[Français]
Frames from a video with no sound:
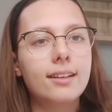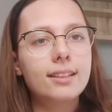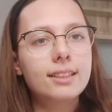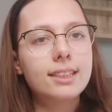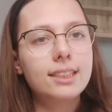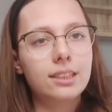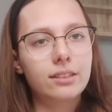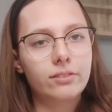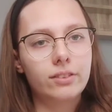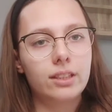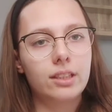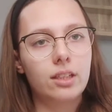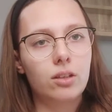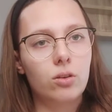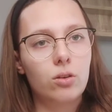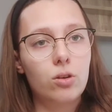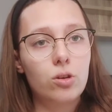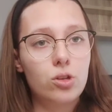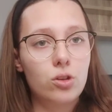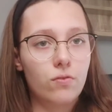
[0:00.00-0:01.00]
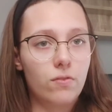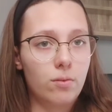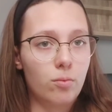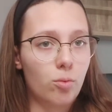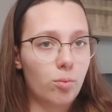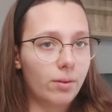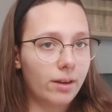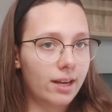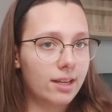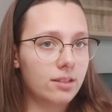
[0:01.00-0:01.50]
Dans cette vidéo, je vais
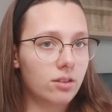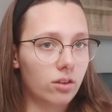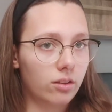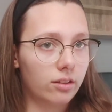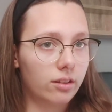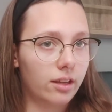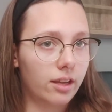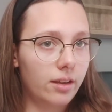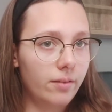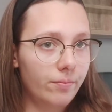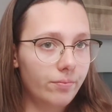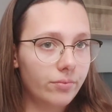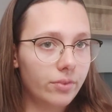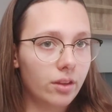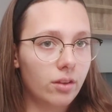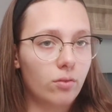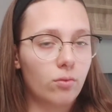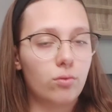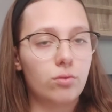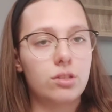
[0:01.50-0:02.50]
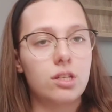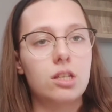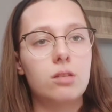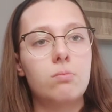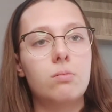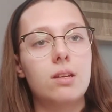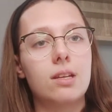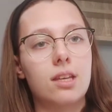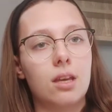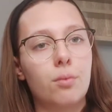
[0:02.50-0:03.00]
me présenter, vous
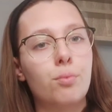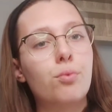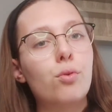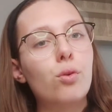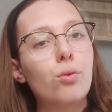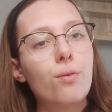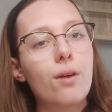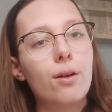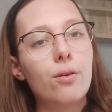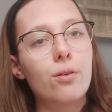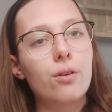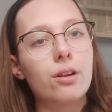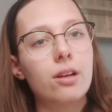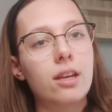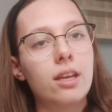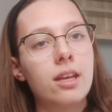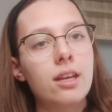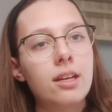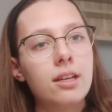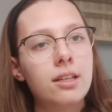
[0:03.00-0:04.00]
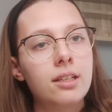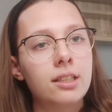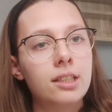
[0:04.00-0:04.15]
expliquer pourquoi Cocli,